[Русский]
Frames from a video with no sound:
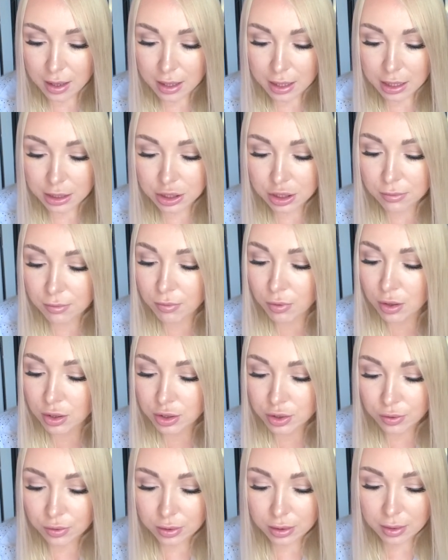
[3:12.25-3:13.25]
И чем
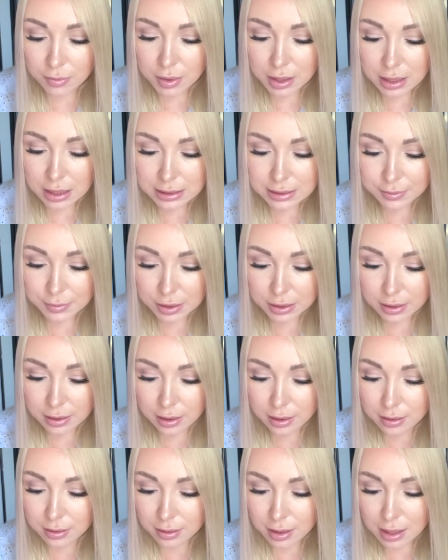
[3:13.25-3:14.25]
больше он на меня
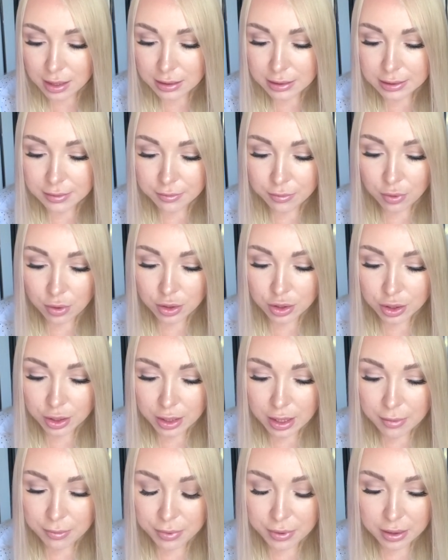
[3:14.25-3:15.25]
смотрел, тем больше
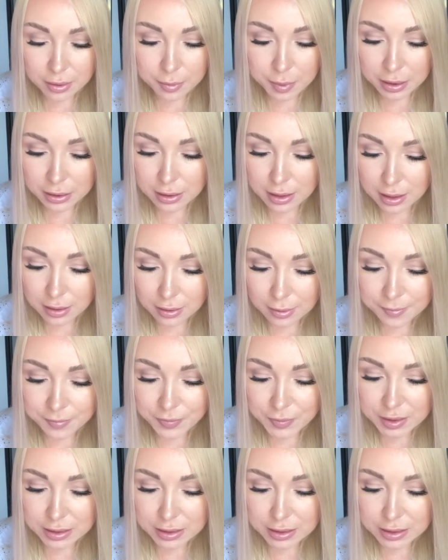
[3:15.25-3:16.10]
я пропадала.